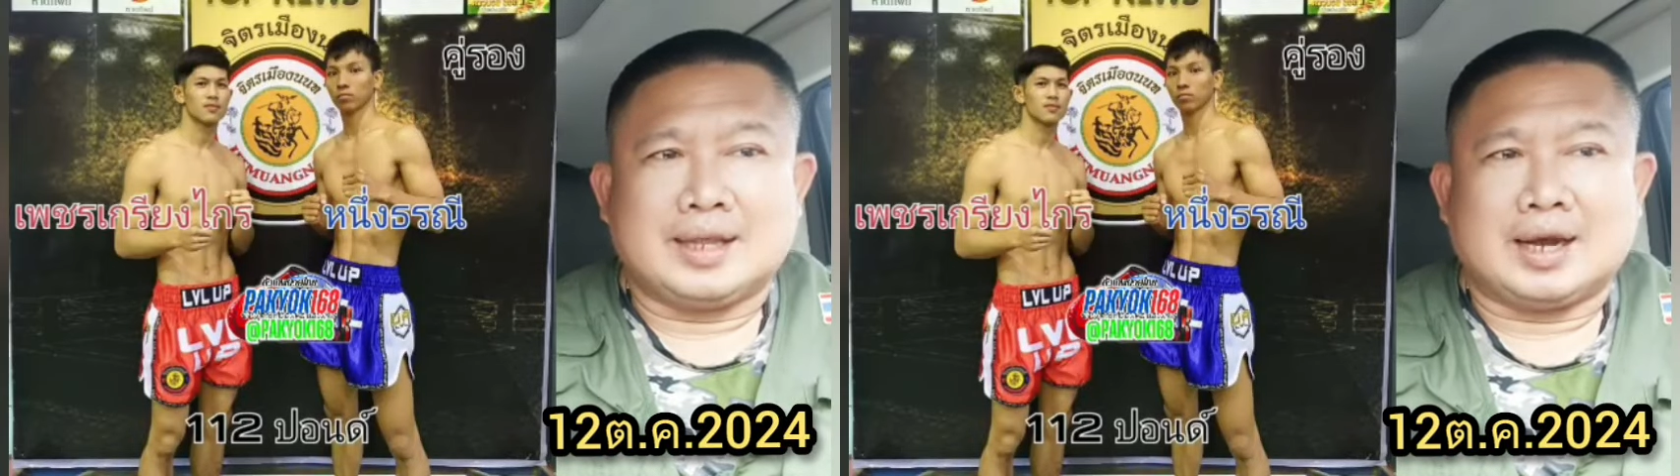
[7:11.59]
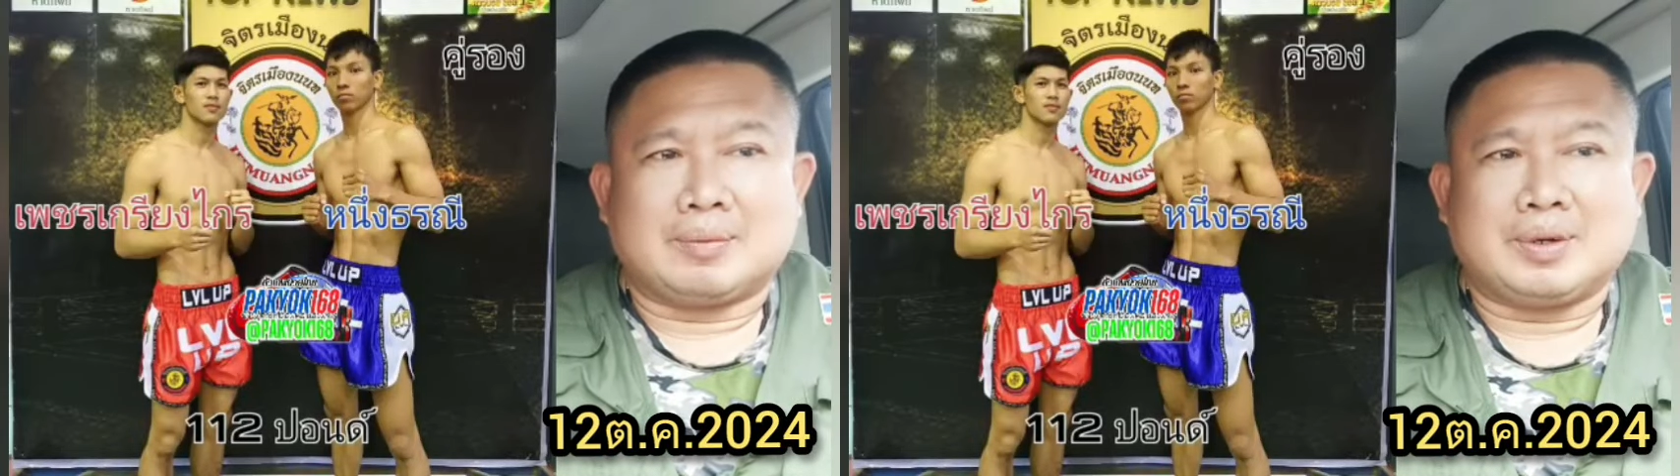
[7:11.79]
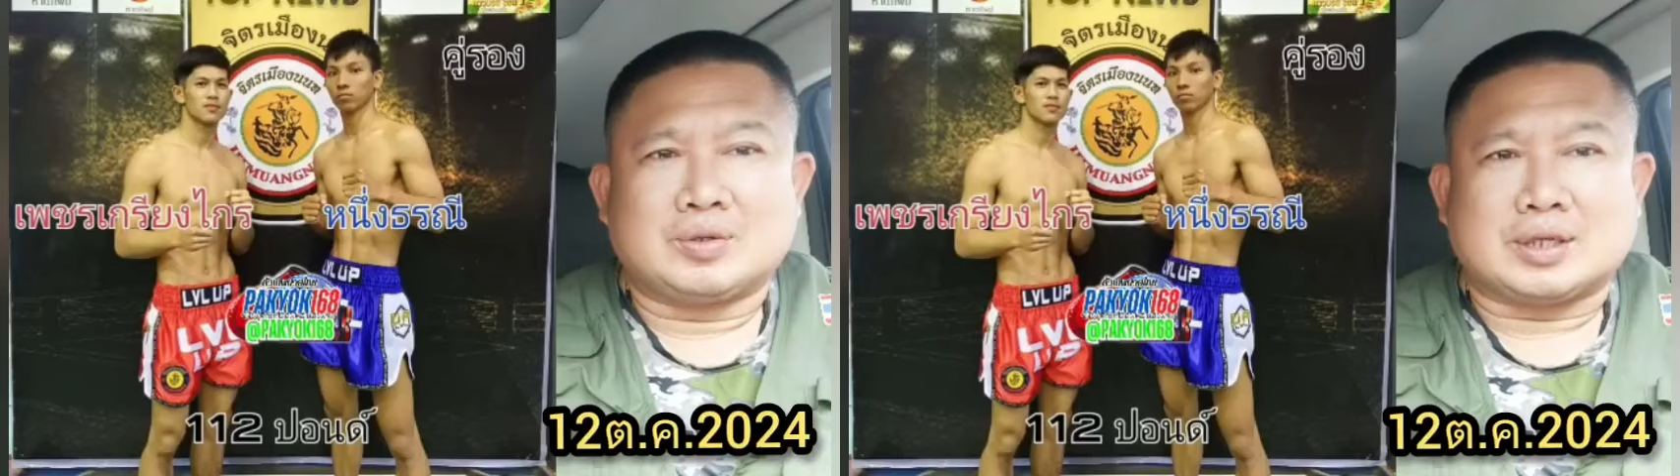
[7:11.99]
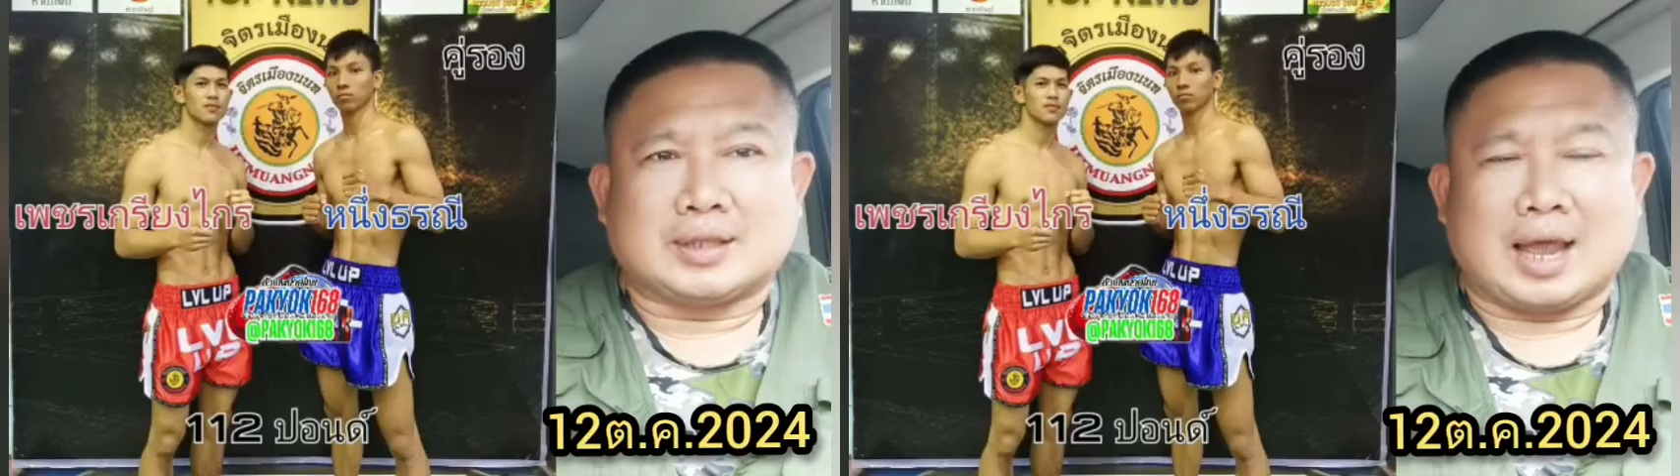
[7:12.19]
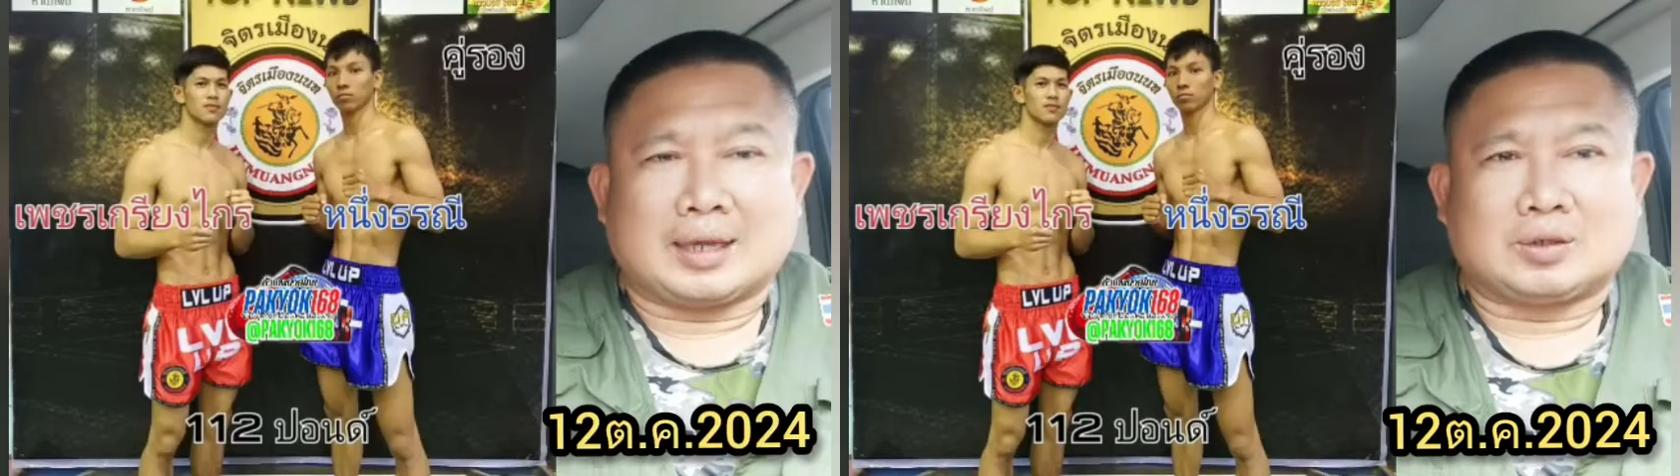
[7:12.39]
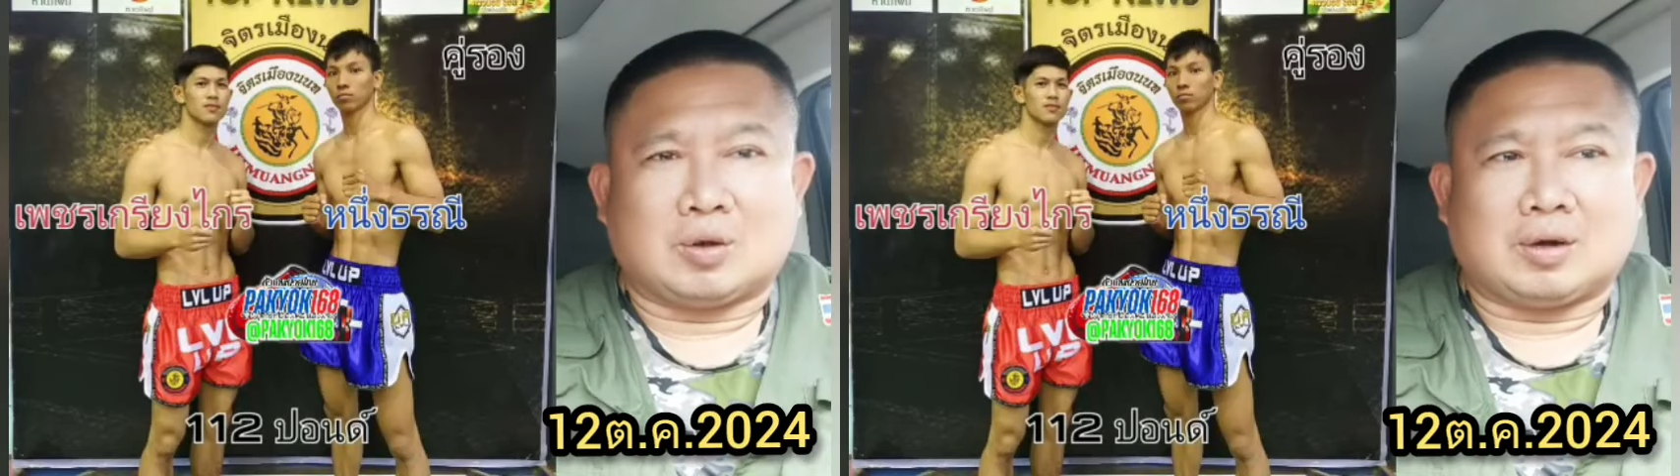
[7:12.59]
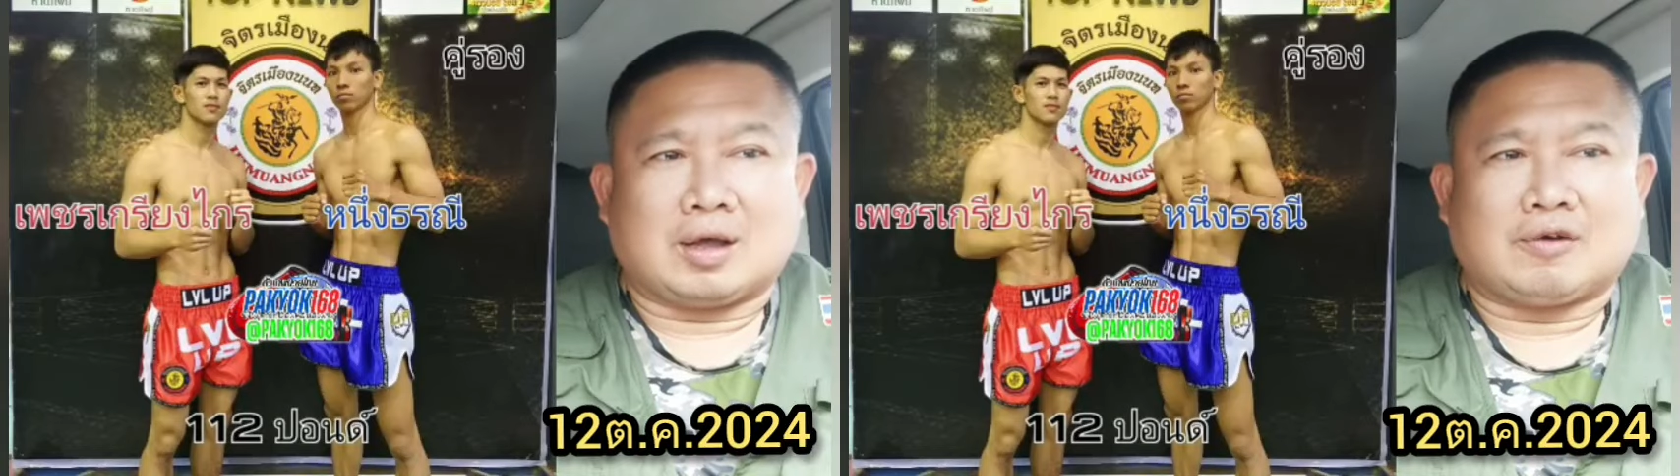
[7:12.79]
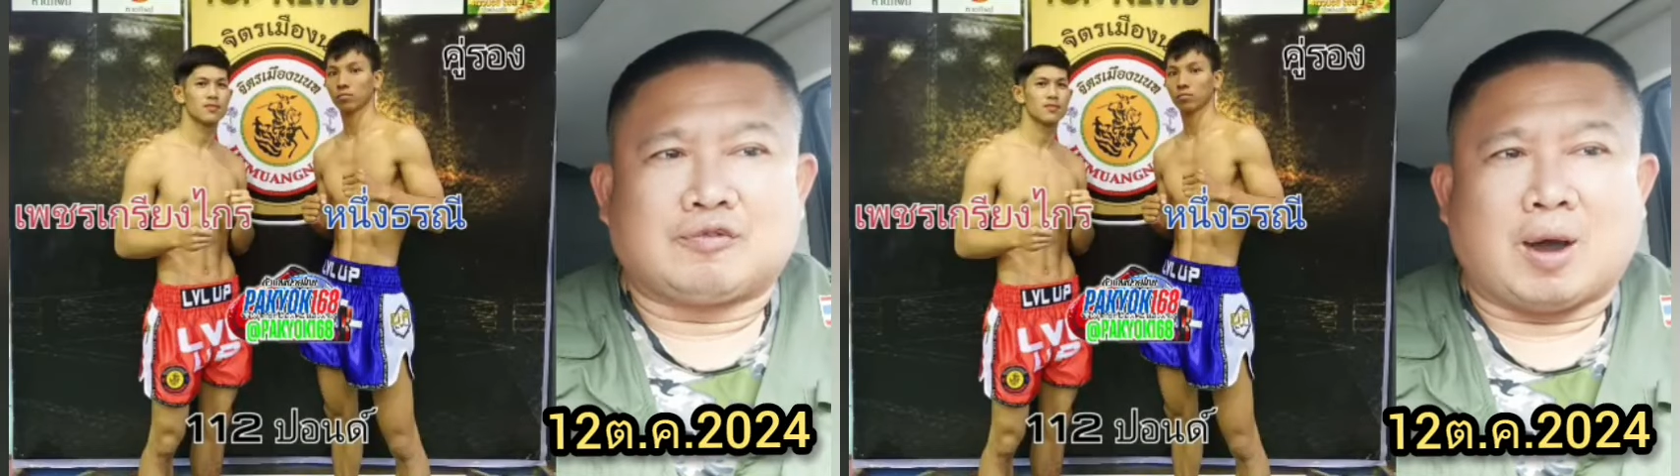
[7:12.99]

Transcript: เดี๋ยวเราไปดูสไตล์การชกแล้วก็